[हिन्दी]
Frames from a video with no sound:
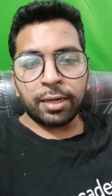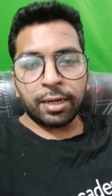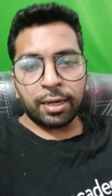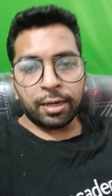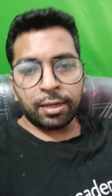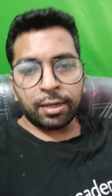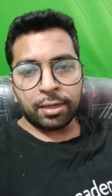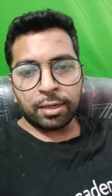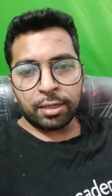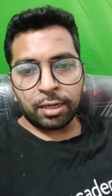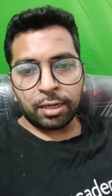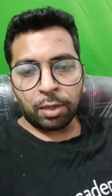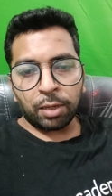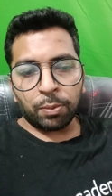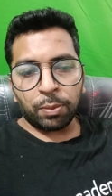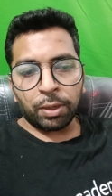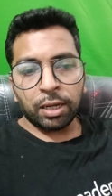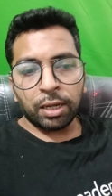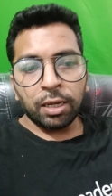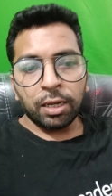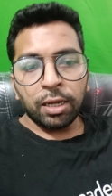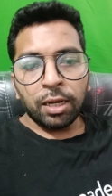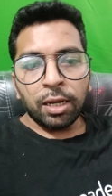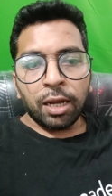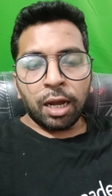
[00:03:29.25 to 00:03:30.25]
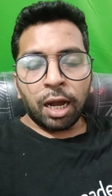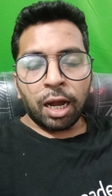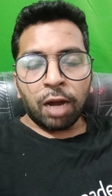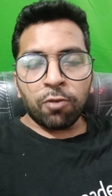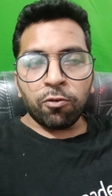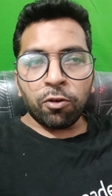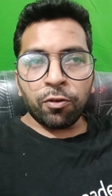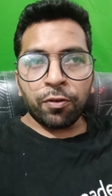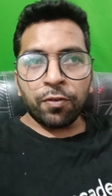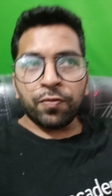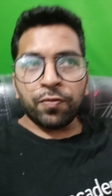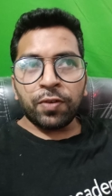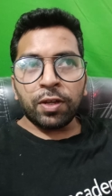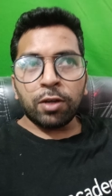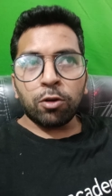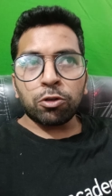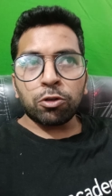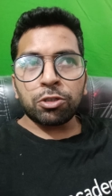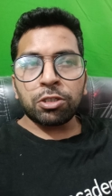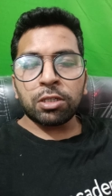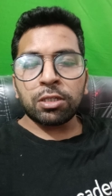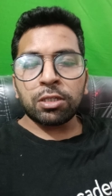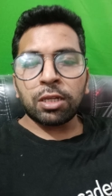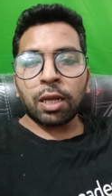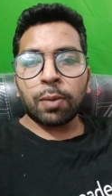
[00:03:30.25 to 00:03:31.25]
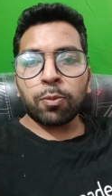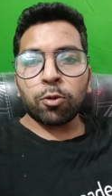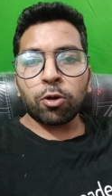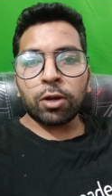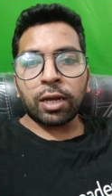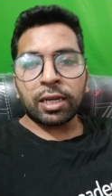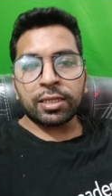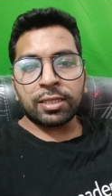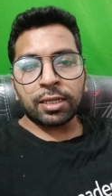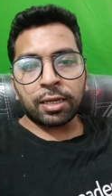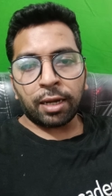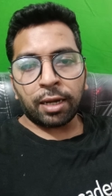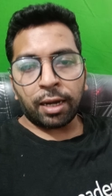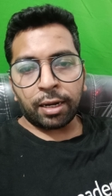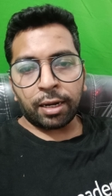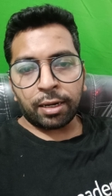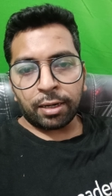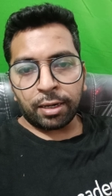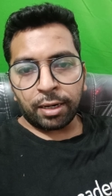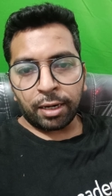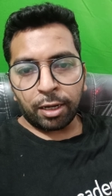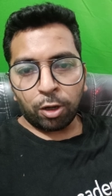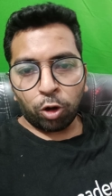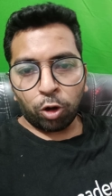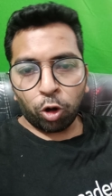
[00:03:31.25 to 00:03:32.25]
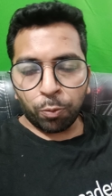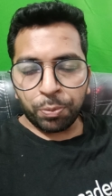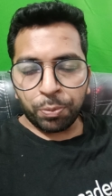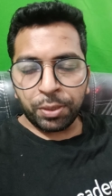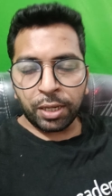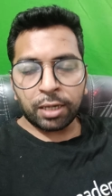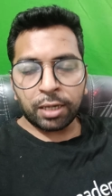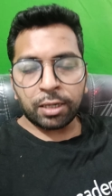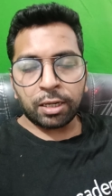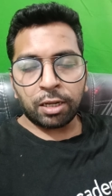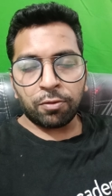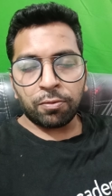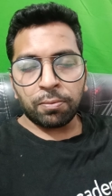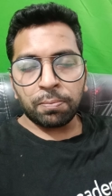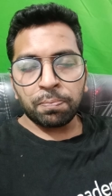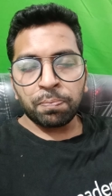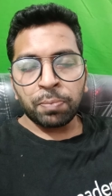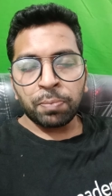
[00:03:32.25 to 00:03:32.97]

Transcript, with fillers: डेढ़ घंटे में अब वो फिफ्टी क्वेश्चन आपको कैसे करेक्ट करने हैं ऑब्जेक्टिव